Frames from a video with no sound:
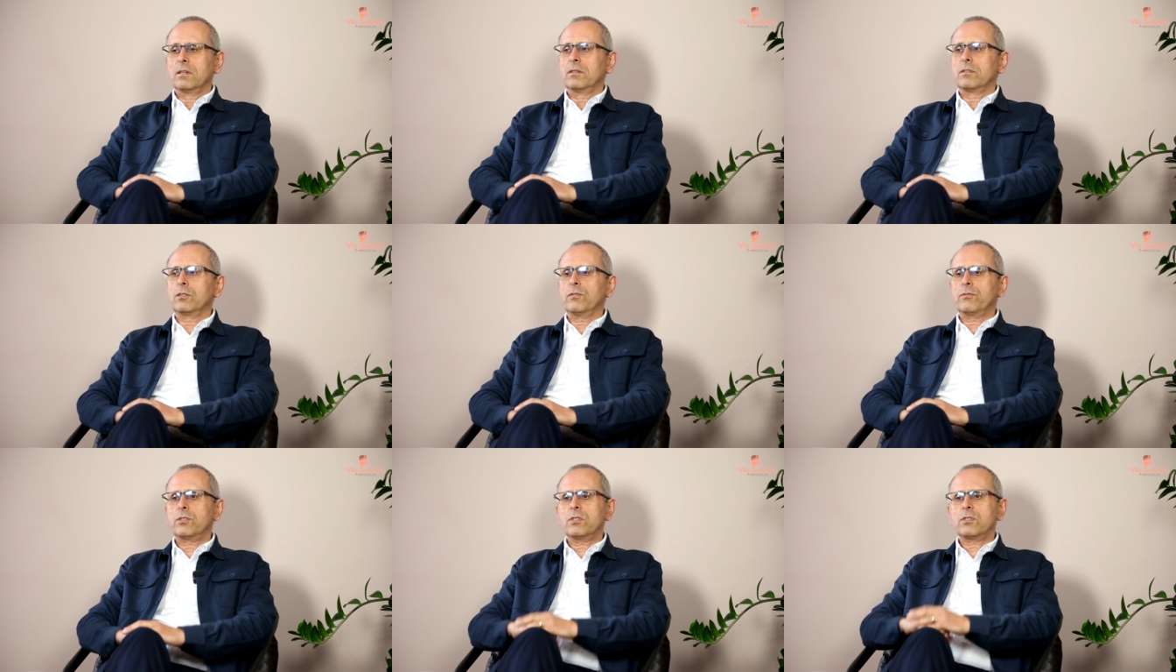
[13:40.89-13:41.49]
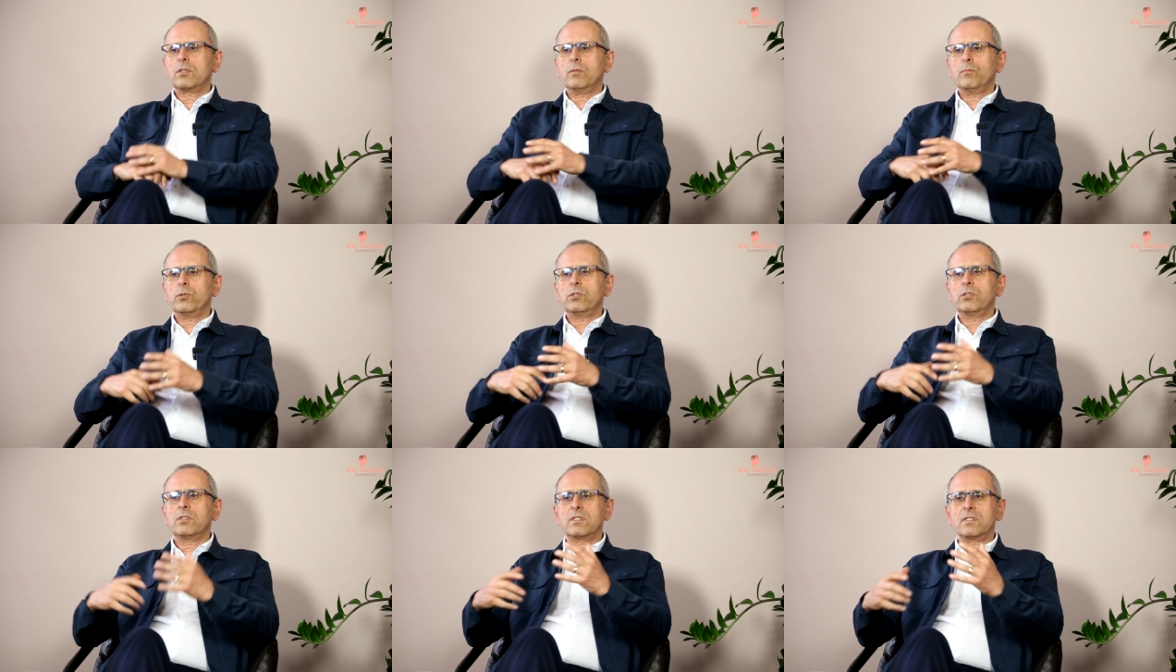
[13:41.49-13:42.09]
Że to wszystko
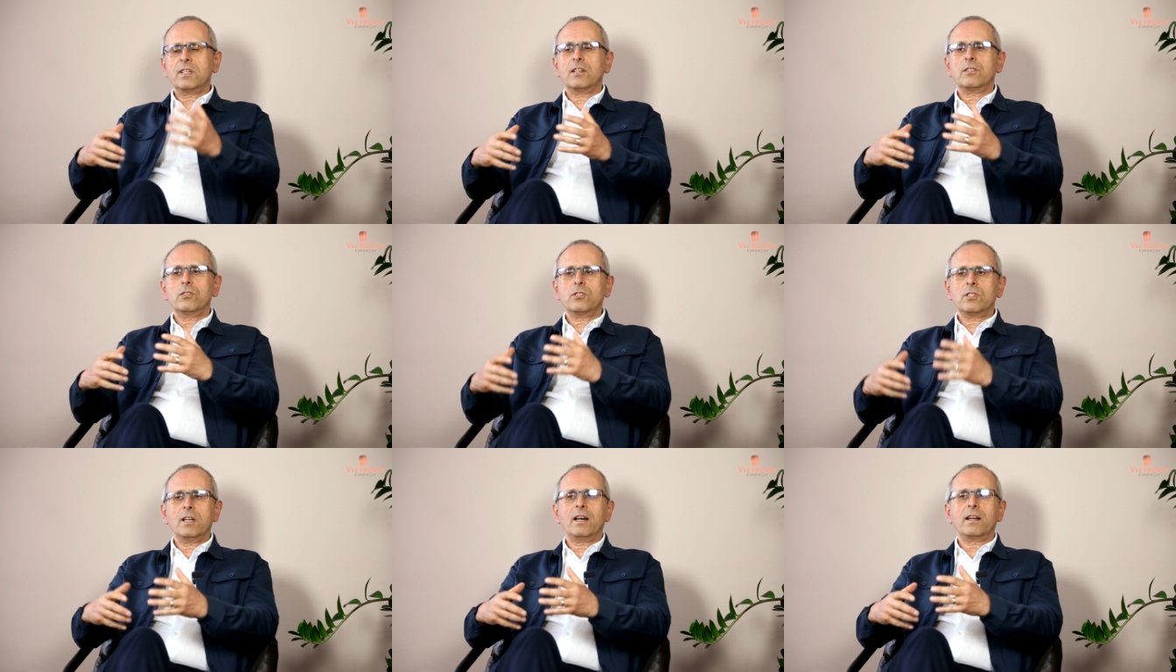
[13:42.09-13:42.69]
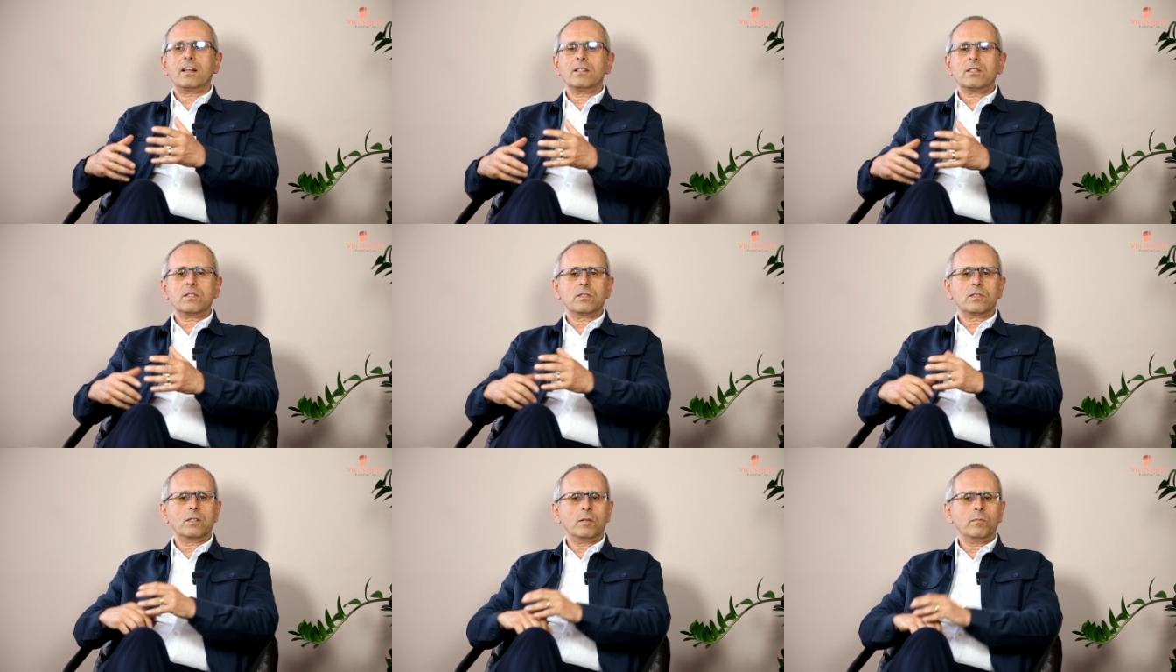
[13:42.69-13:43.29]
musi się zdarzyć
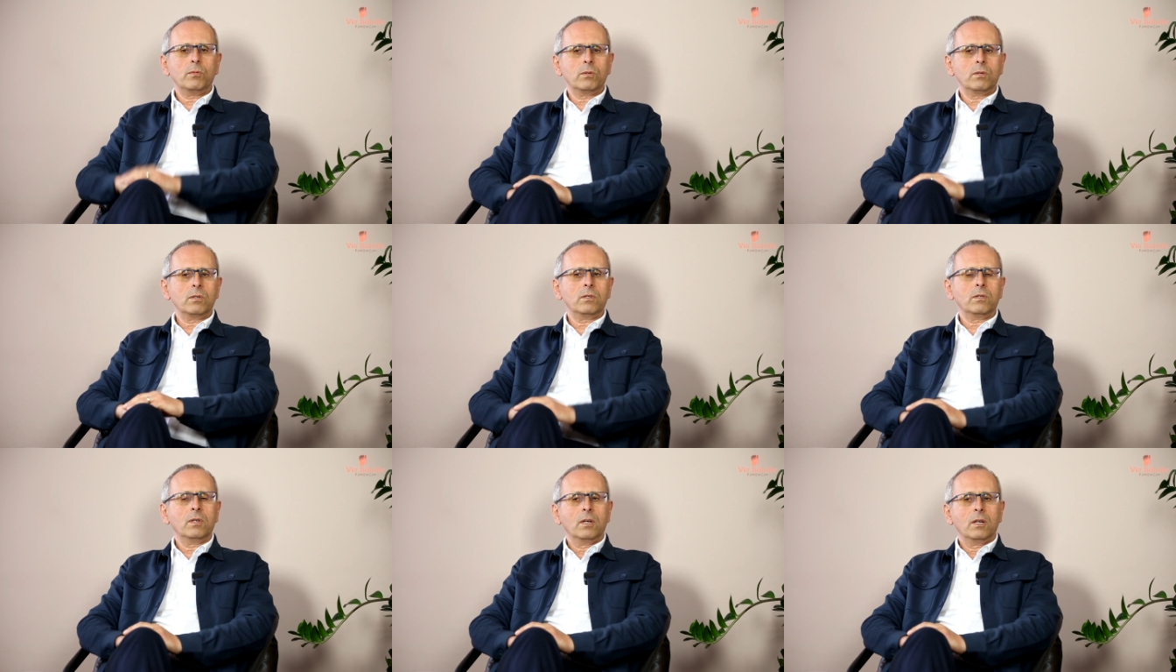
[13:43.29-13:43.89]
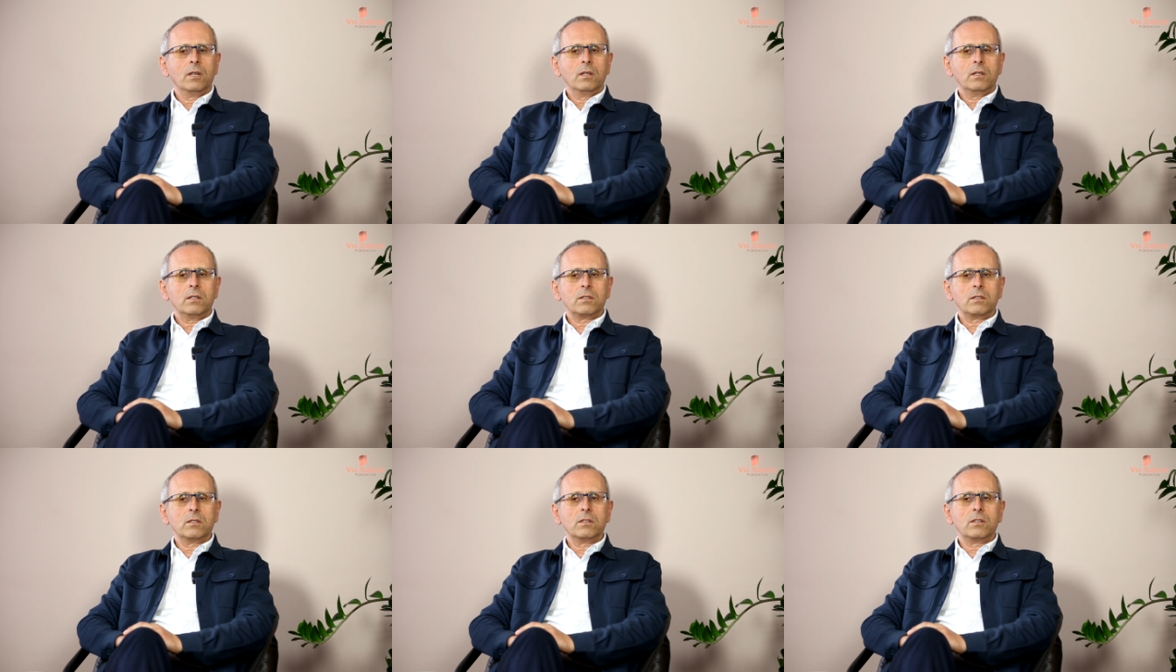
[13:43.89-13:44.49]
naraz, żeby
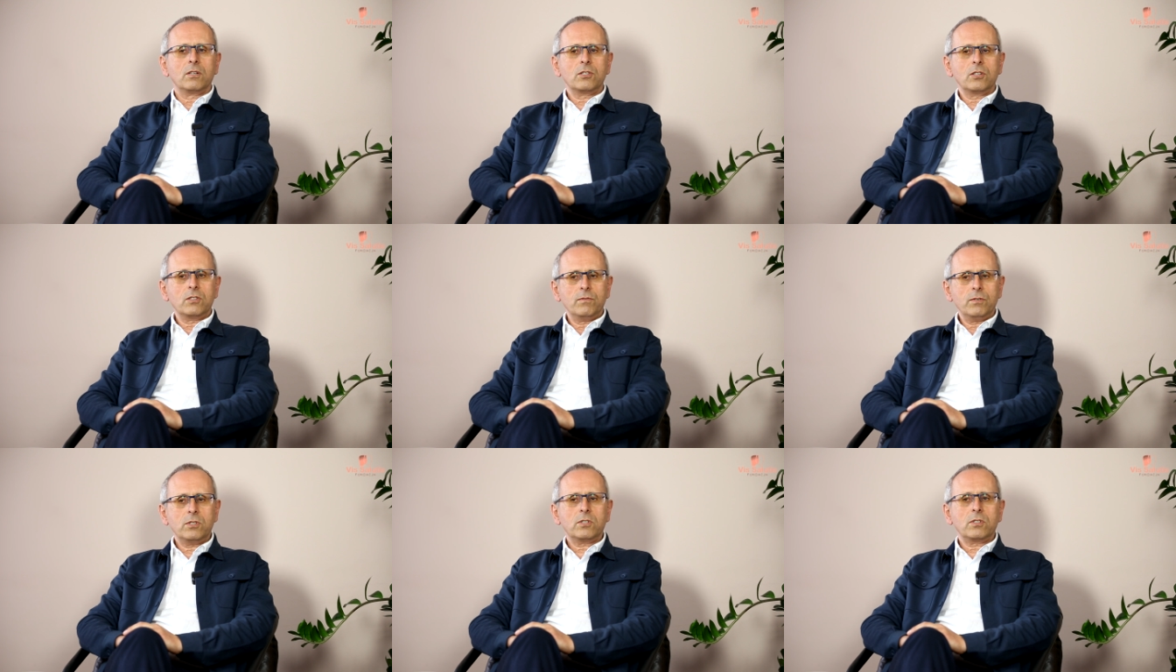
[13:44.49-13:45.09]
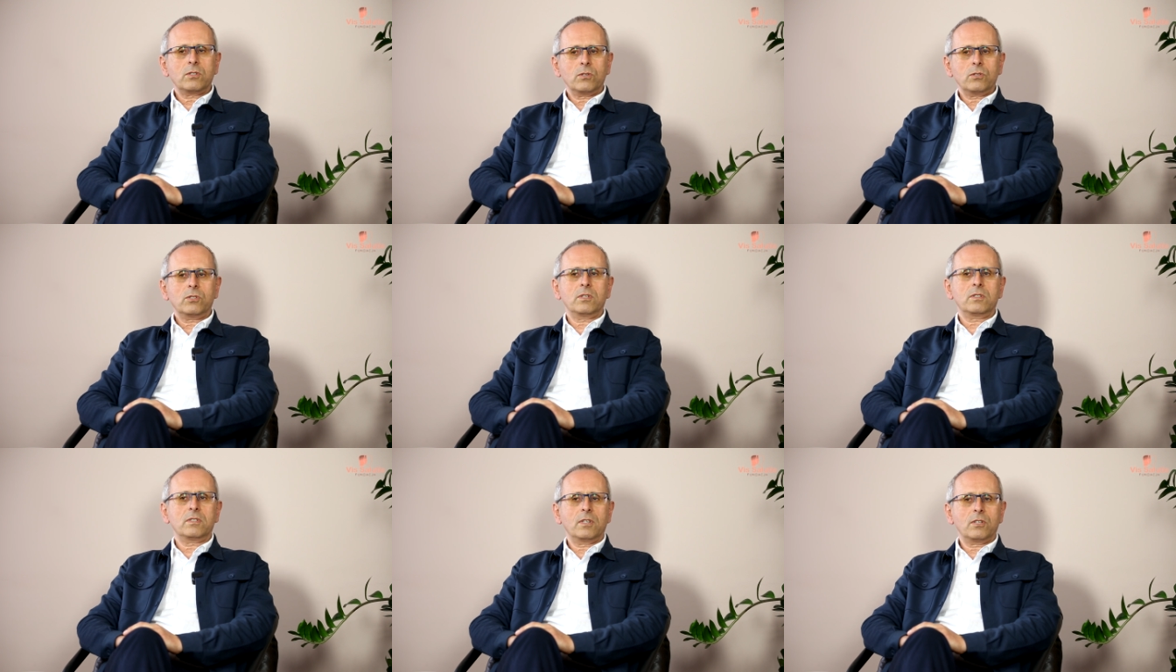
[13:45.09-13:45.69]
y, rzeczywiście coś
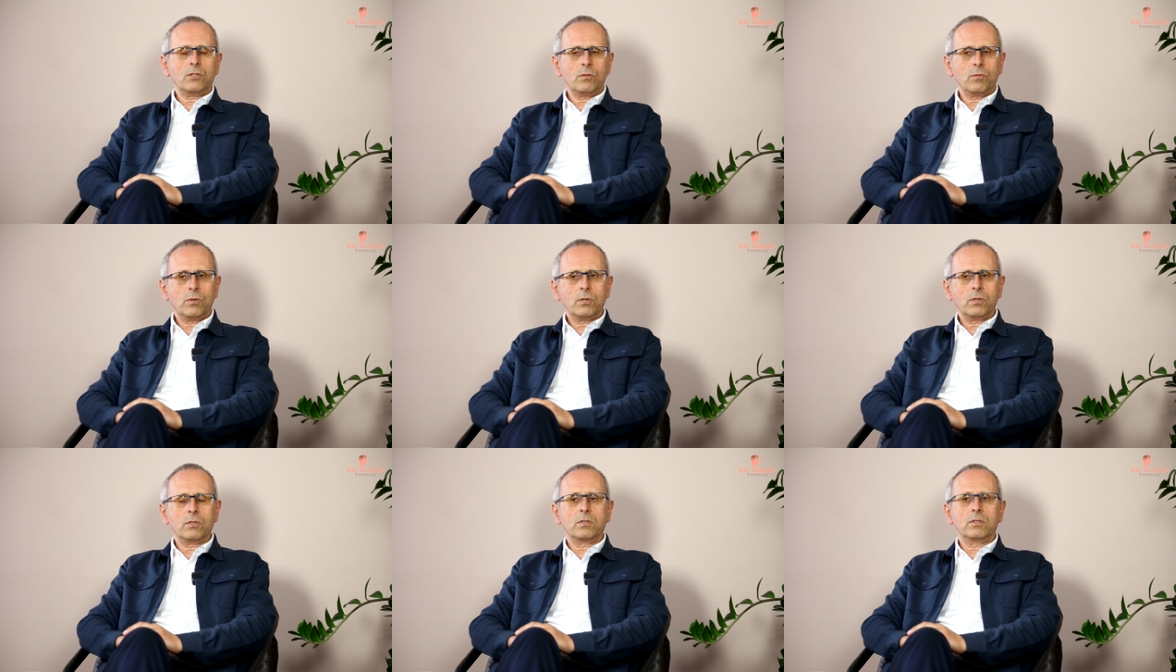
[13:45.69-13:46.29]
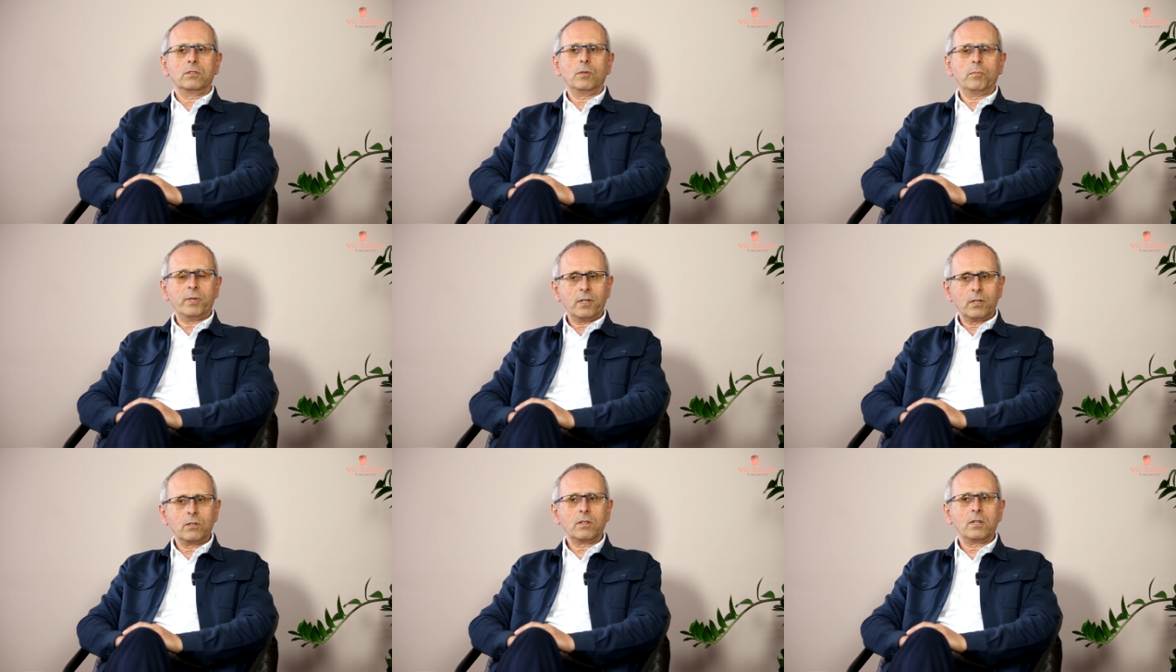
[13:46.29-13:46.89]
się zdarzyło
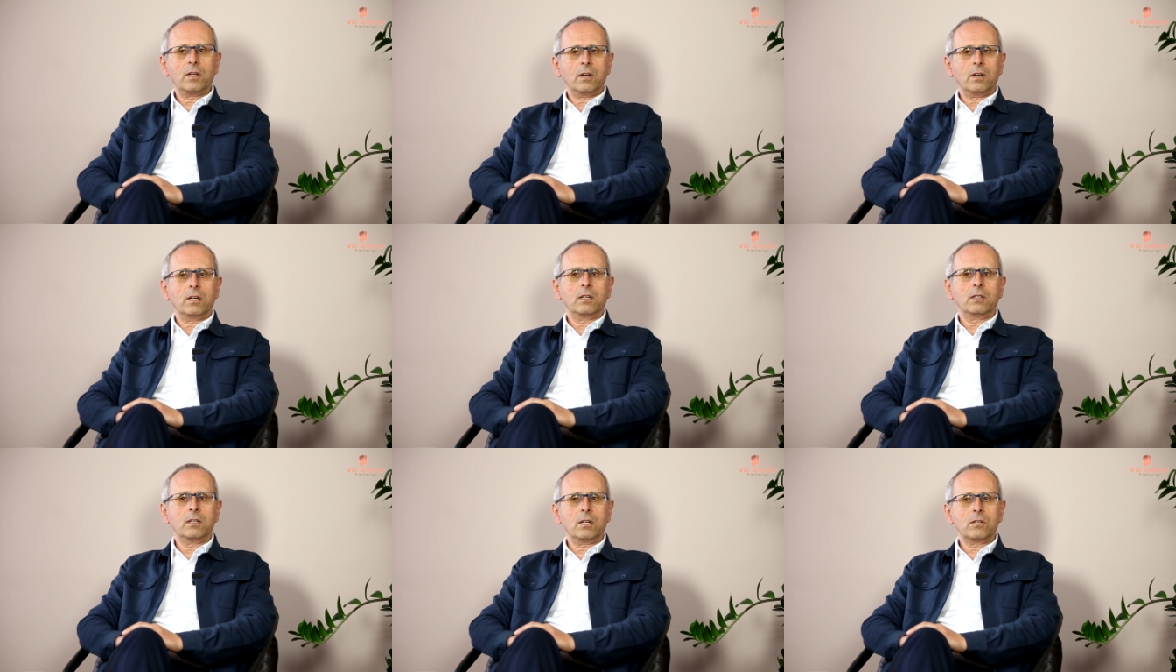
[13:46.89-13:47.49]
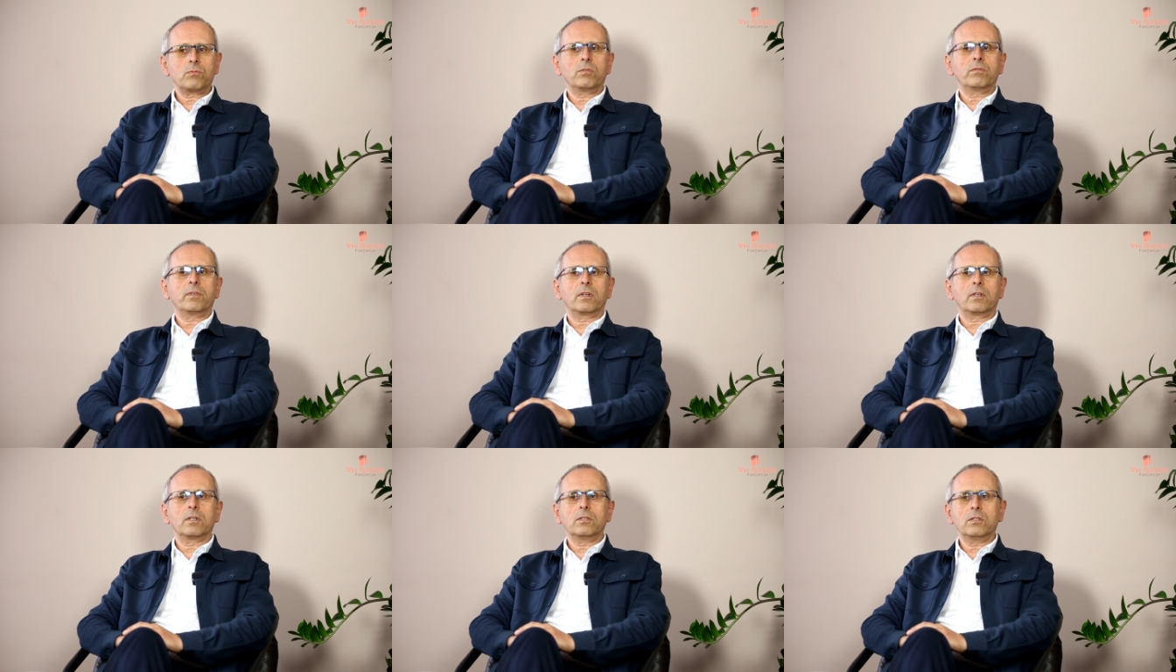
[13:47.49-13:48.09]
dobrego dla, dla człowieka.